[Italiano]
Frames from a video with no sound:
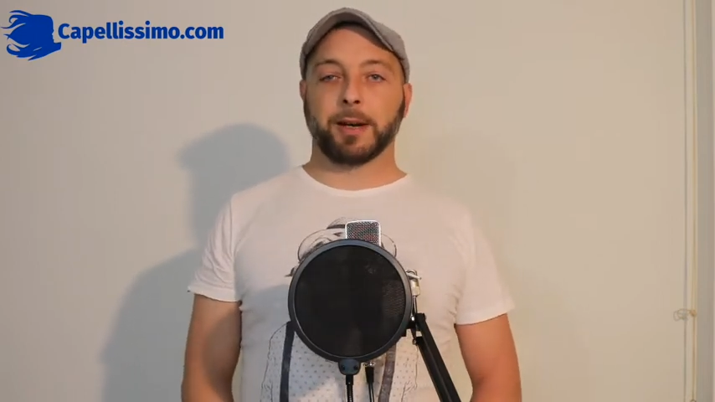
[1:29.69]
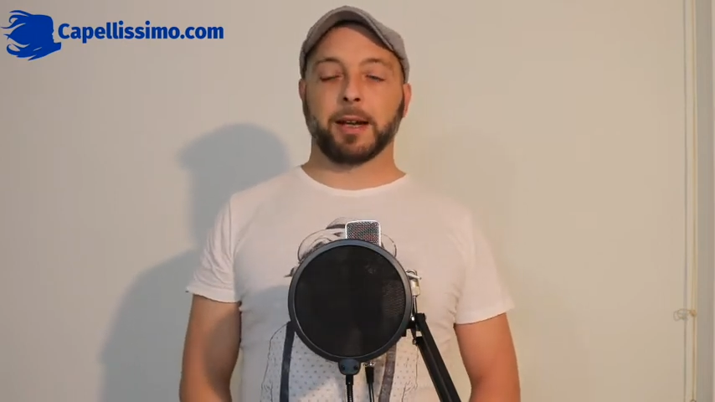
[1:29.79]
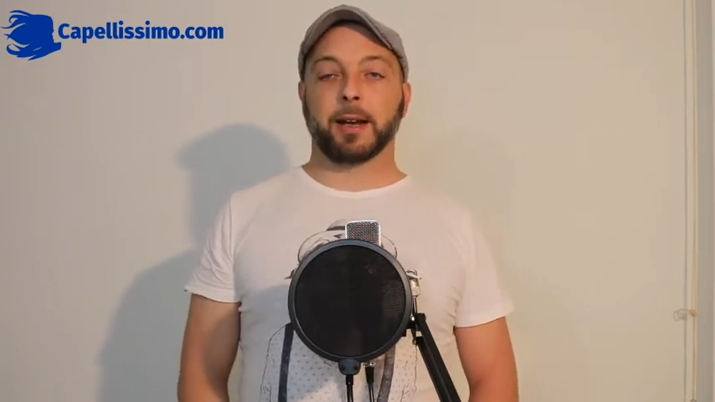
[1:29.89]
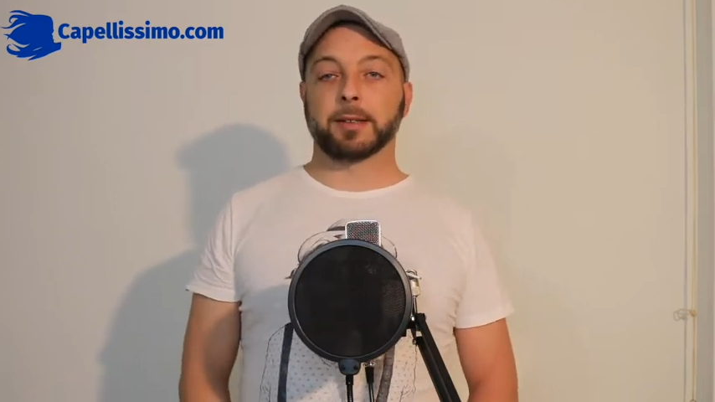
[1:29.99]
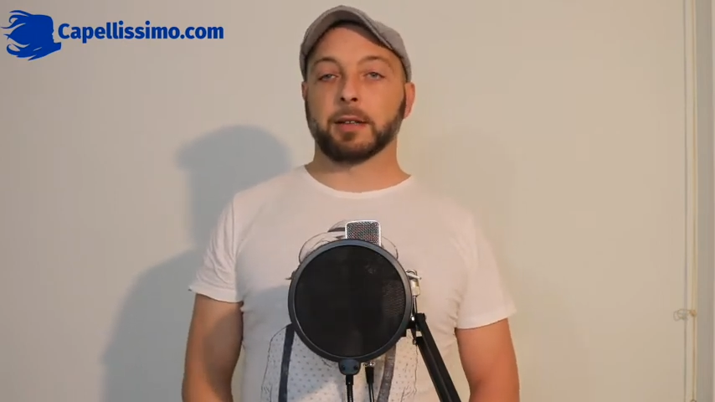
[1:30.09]
per
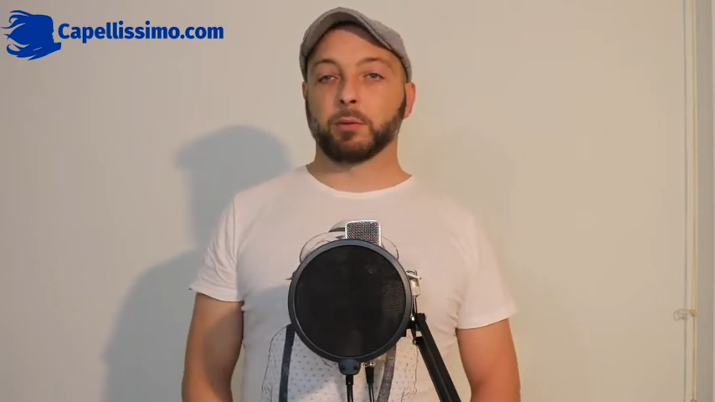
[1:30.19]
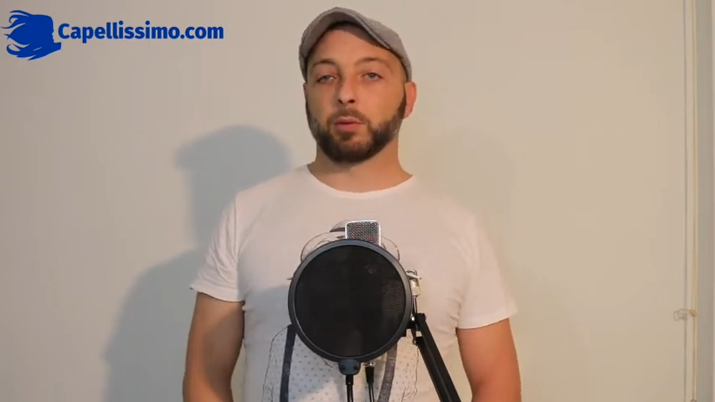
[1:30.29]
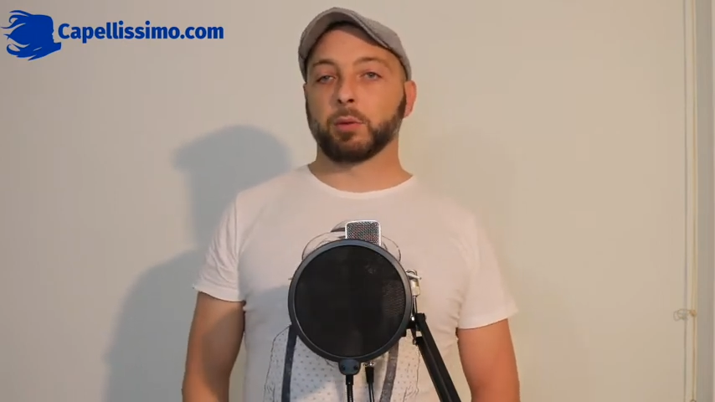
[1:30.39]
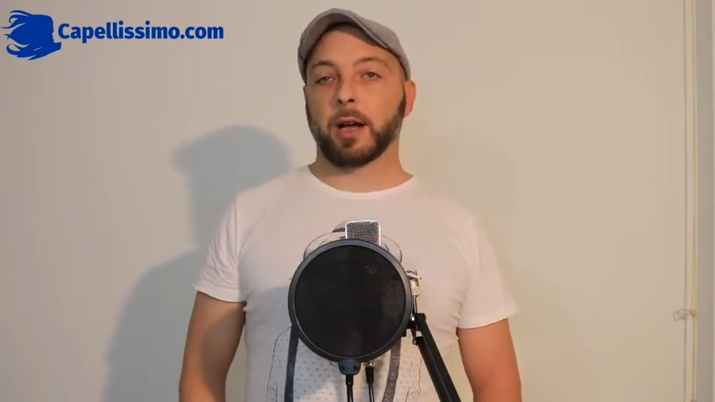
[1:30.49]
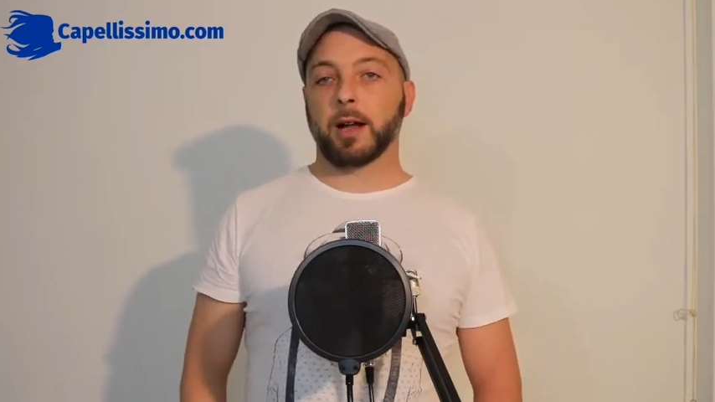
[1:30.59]
la
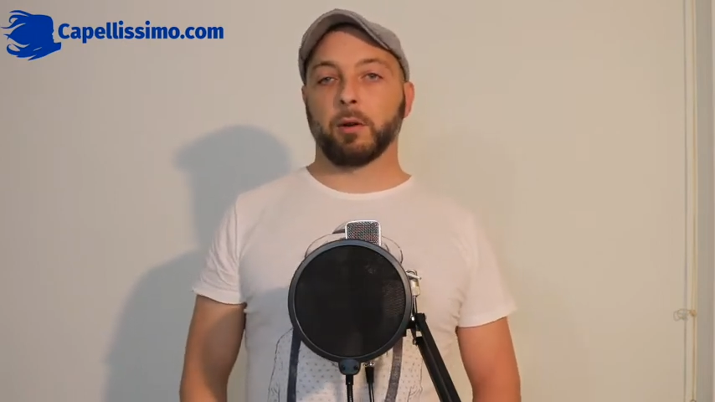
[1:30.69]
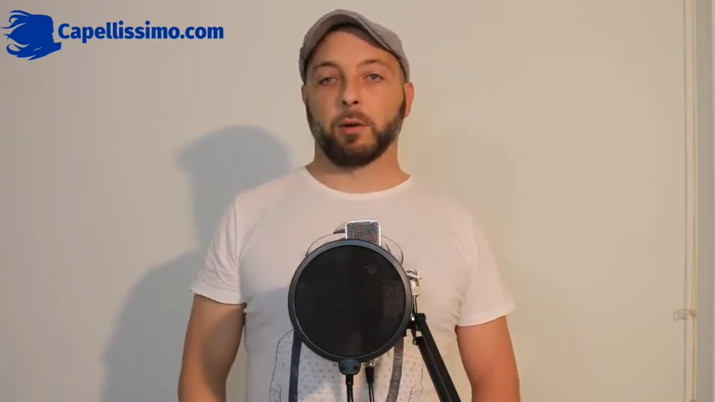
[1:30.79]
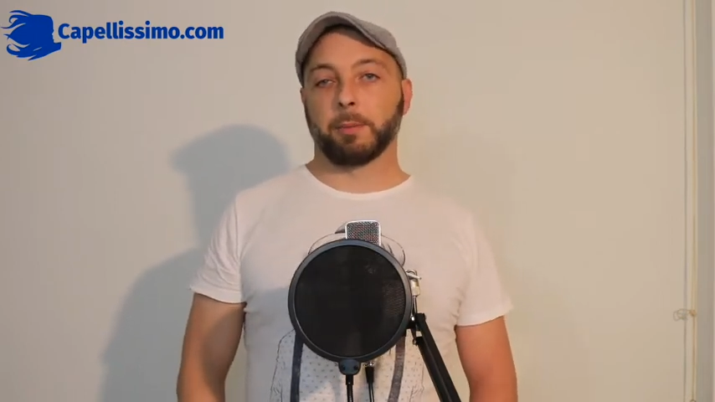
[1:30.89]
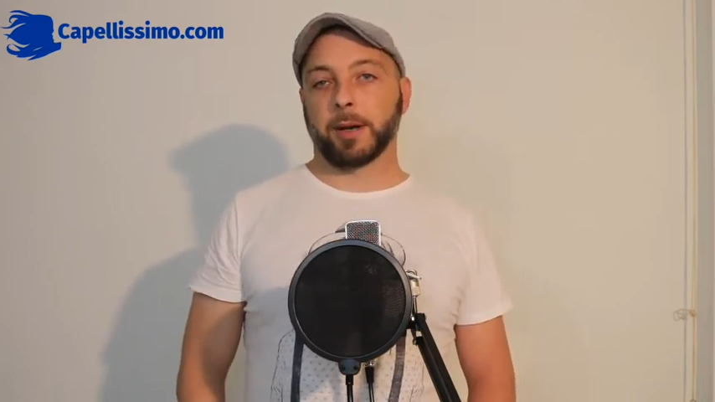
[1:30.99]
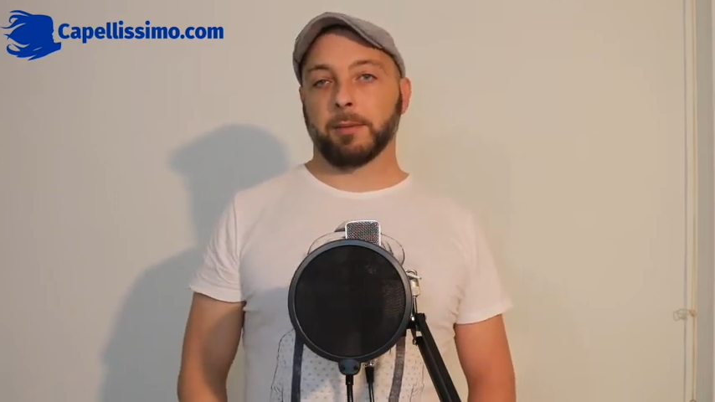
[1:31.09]
rasatura
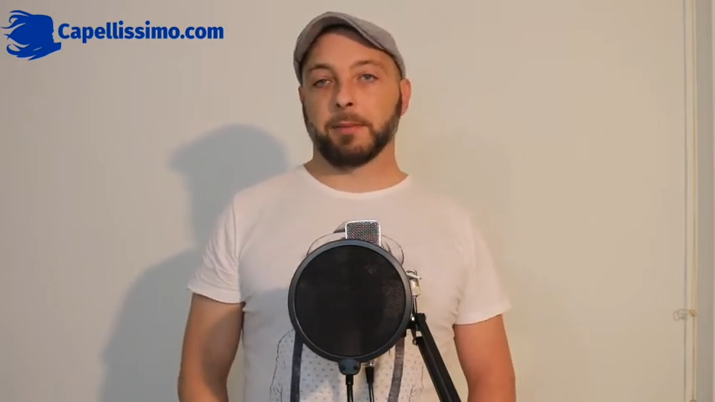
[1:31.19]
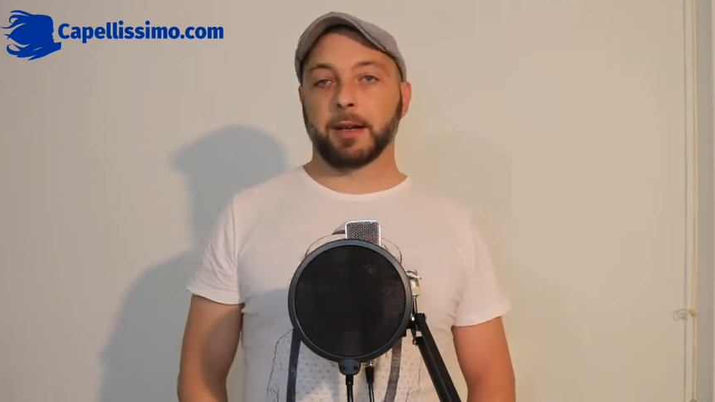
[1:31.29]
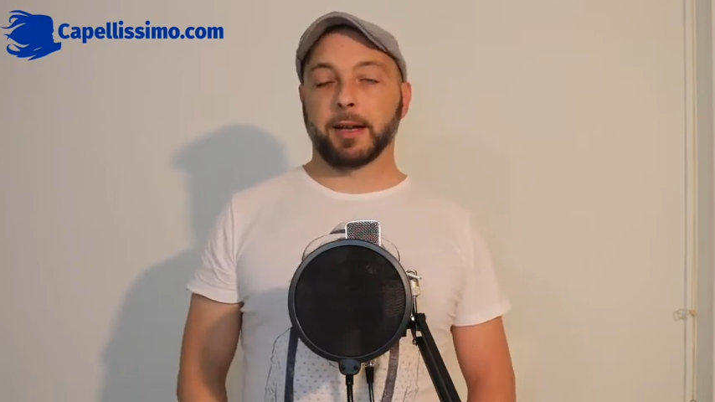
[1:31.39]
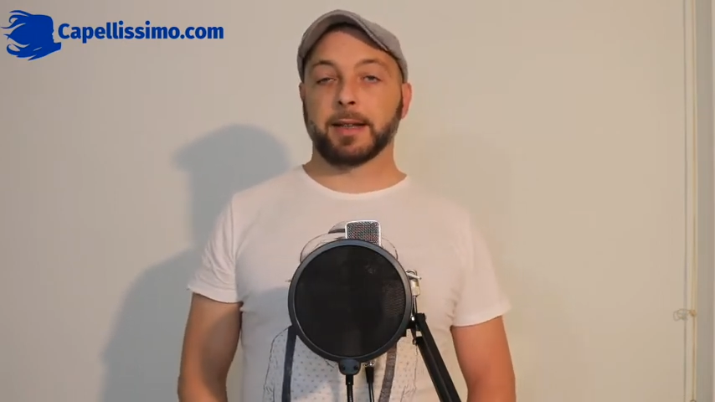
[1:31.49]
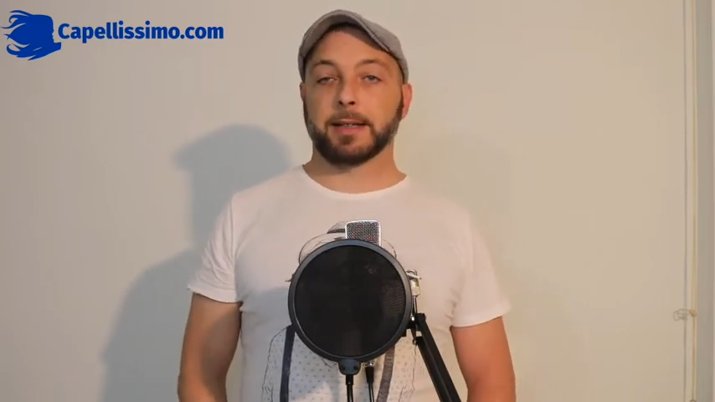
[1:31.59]
o per la
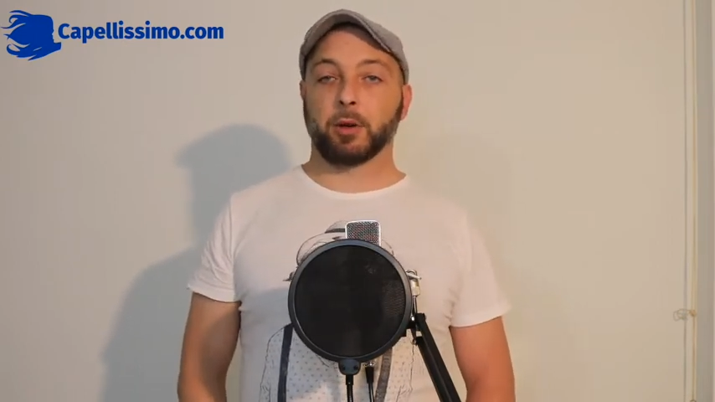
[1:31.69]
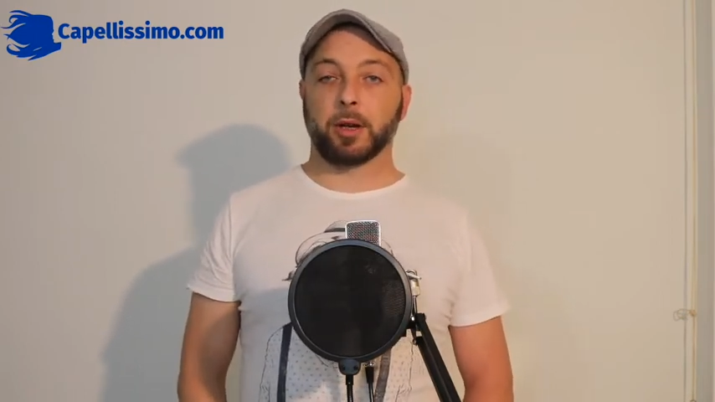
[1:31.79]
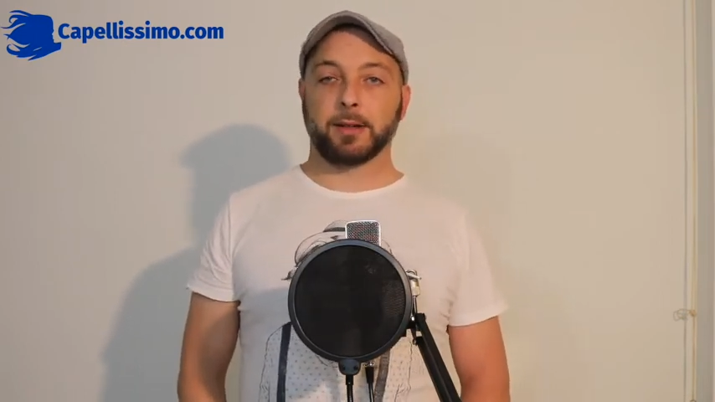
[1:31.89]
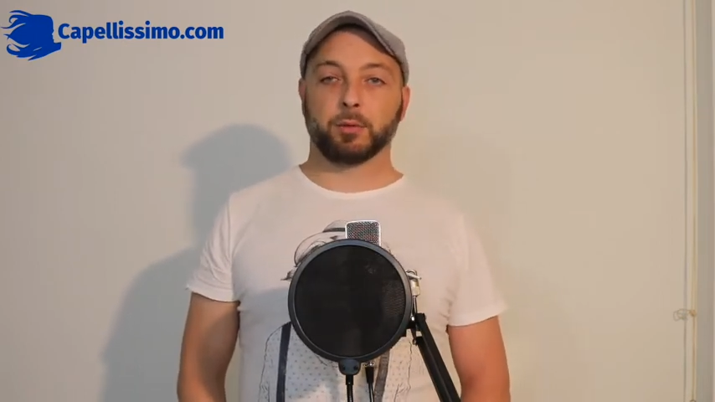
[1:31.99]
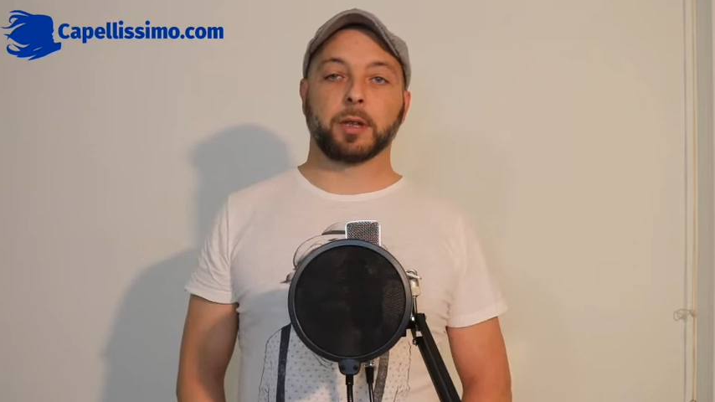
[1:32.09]
bellezza o
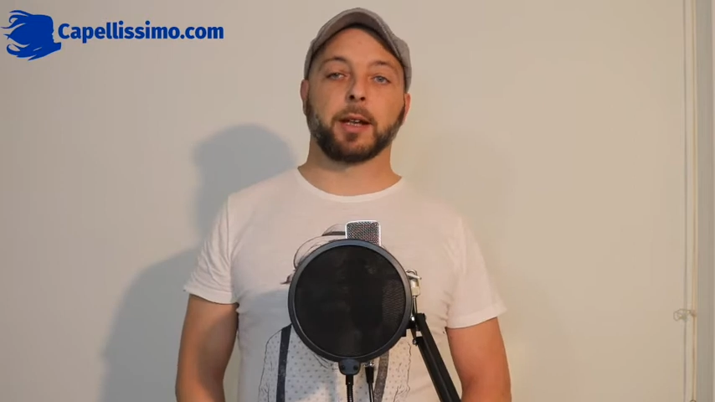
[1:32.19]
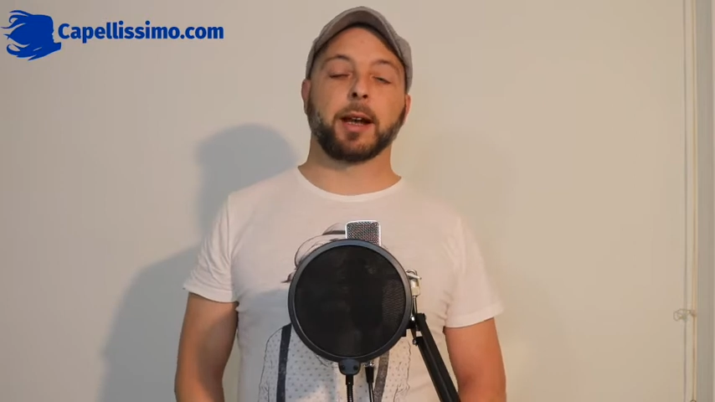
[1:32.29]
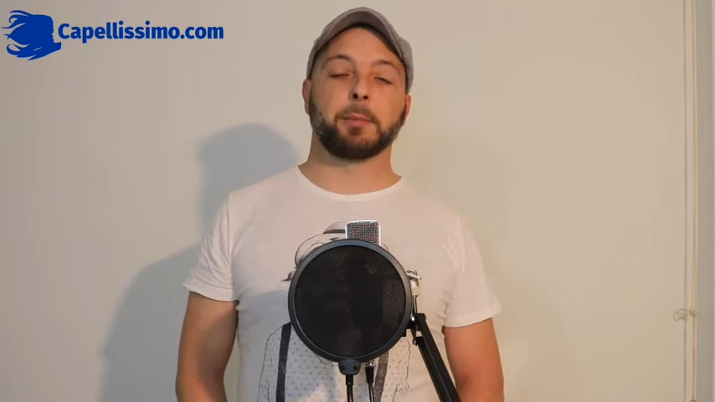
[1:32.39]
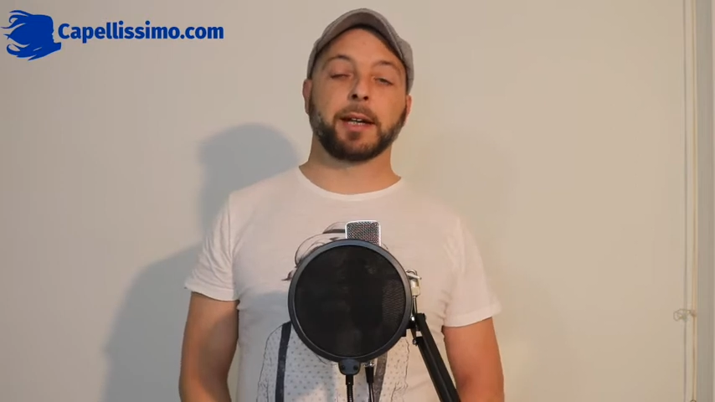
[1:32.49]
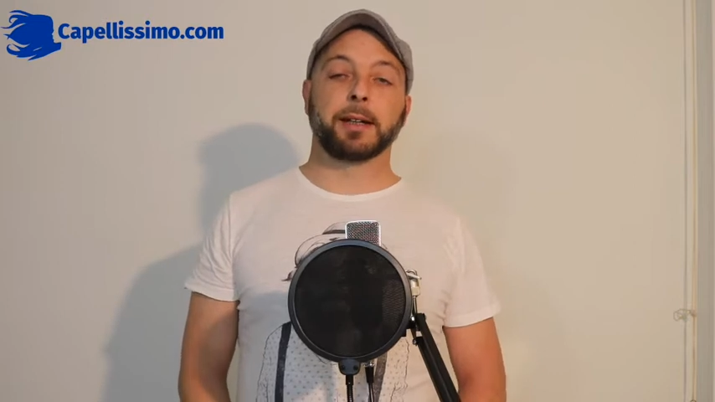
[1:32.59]
la salute dei
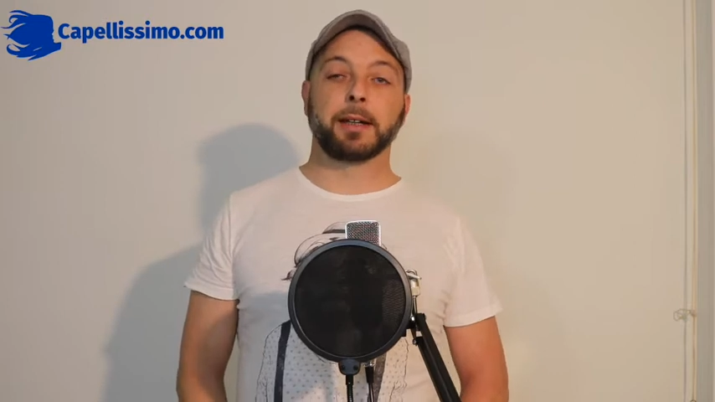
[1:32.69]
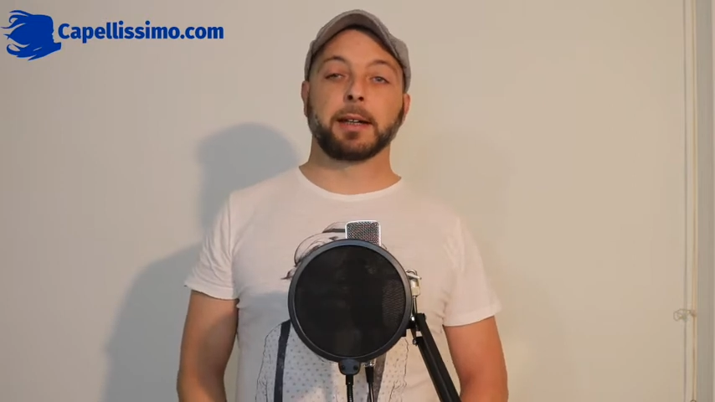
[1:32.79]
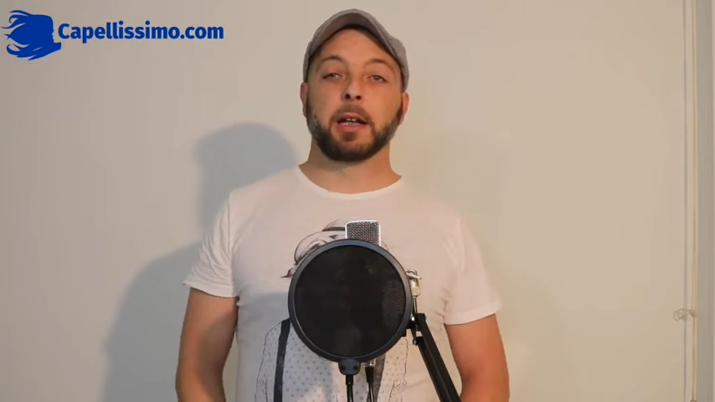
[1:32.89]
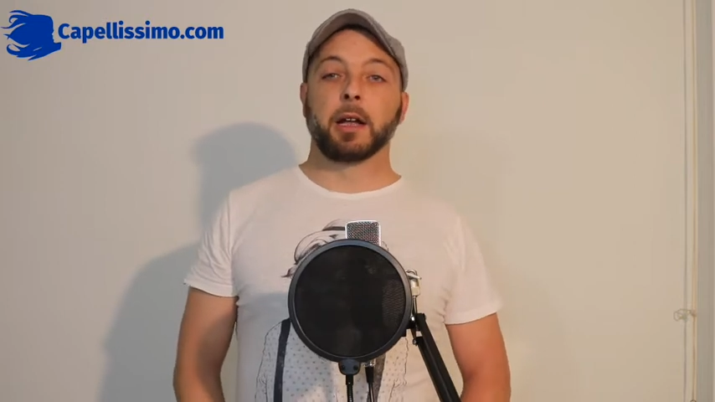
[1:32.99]
capelli.